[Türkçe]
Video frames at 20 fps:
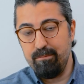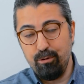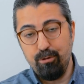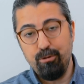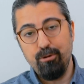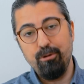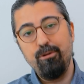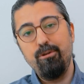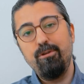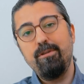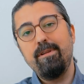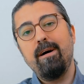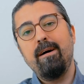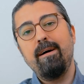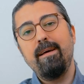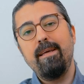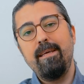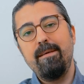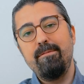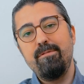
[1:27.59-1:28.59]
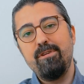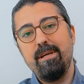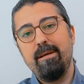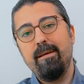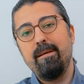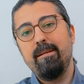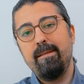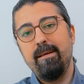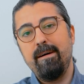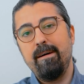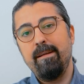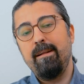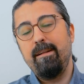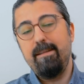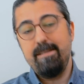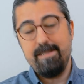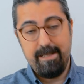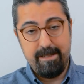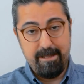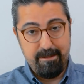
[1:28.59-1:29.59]
Bu konuyu daha iyi bir şekilde
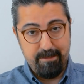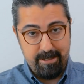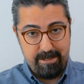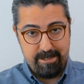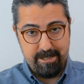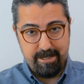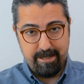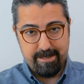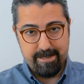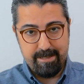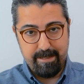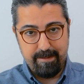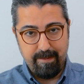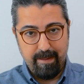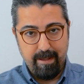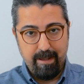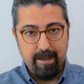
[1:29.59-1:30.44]
analiz edebileceksin.